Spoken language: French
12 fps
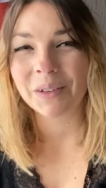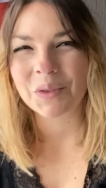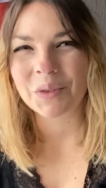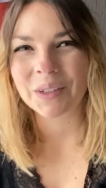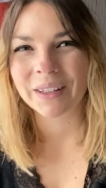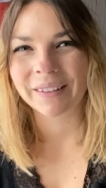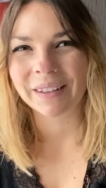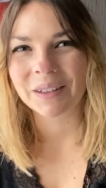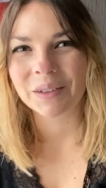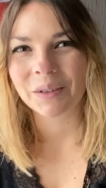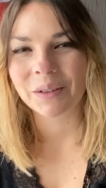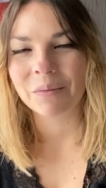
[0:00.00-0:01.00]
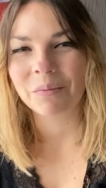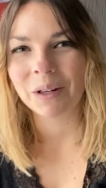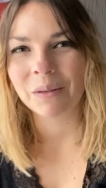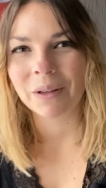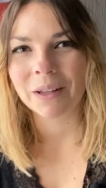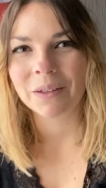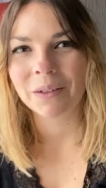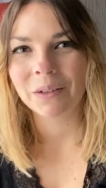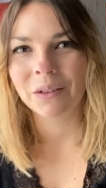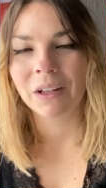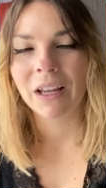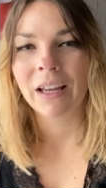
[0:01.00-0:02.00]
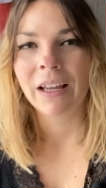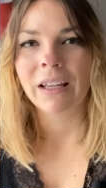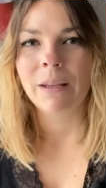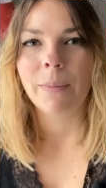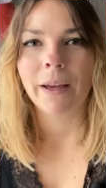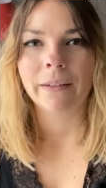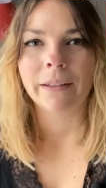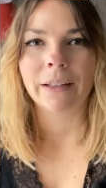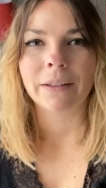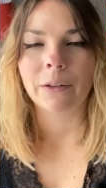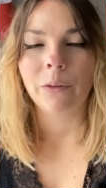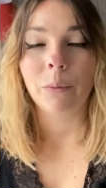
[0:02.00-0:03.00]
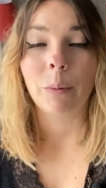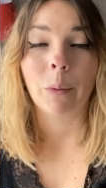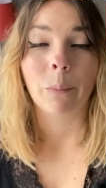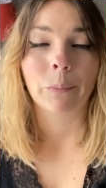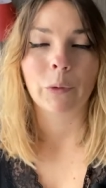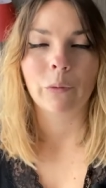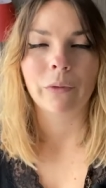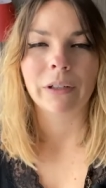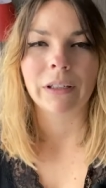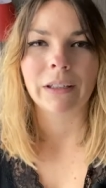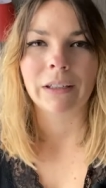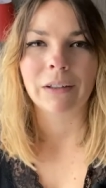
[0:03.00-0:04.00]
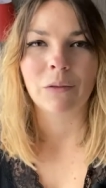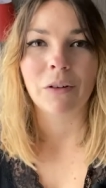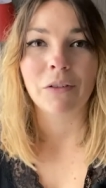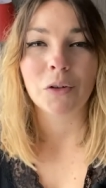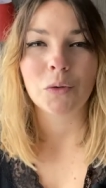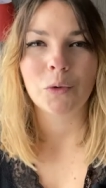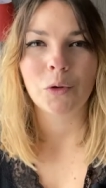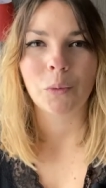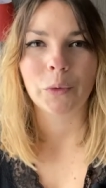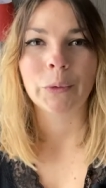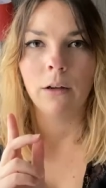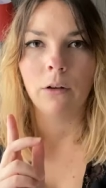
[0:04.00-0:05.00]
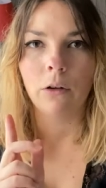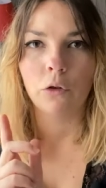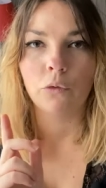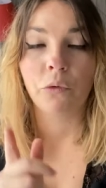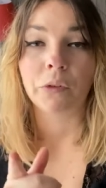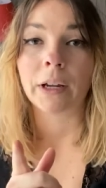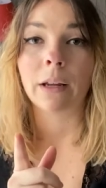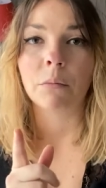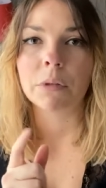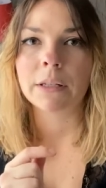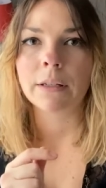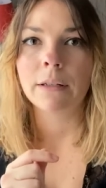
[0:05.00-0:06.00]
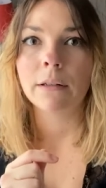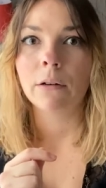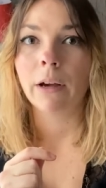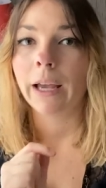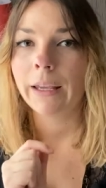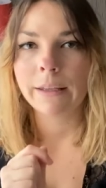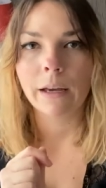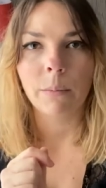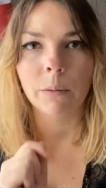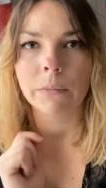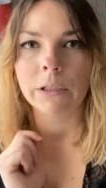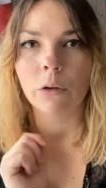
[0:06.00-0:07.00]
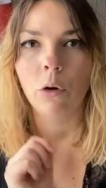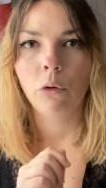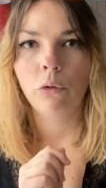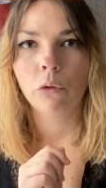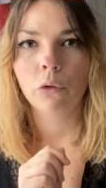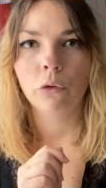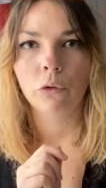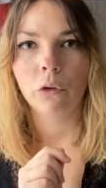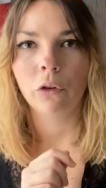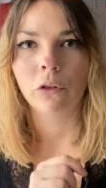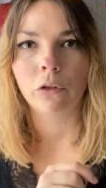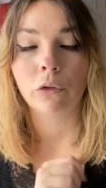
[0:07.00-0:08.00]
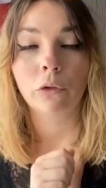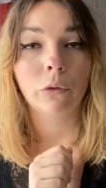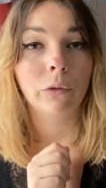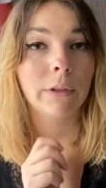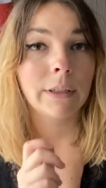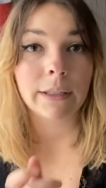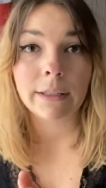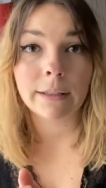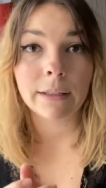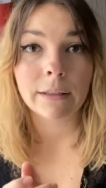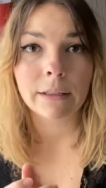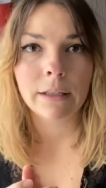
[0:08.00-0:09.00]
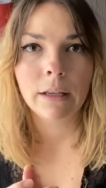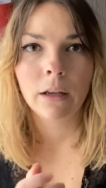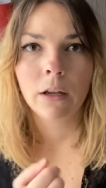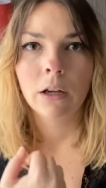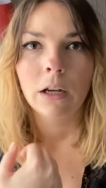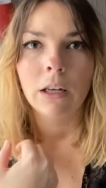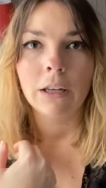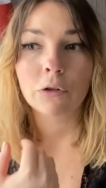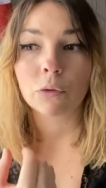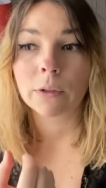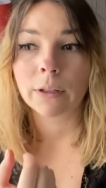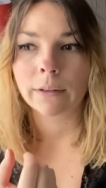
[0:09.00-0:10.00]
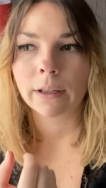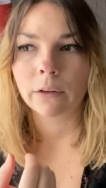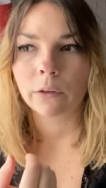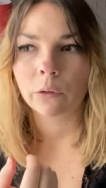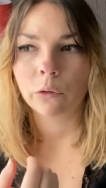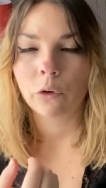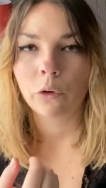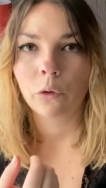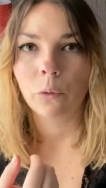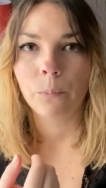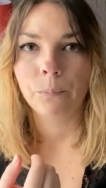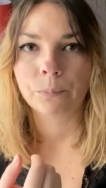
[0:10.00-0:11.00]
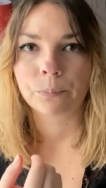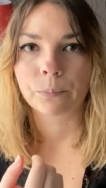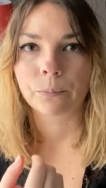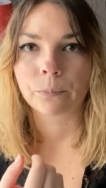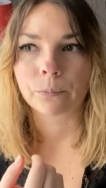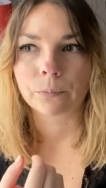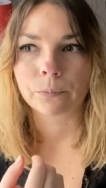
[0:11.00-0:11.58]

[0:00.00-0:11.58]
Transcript: de choses intéressantes et plein de personnes hyper intéressantes, mais bon. On va, on va faire du mieux qu'on peut. je vous ferai un petit récap, un petit retour sur ce, qui s'est dit, les choses intéressantes que, hum,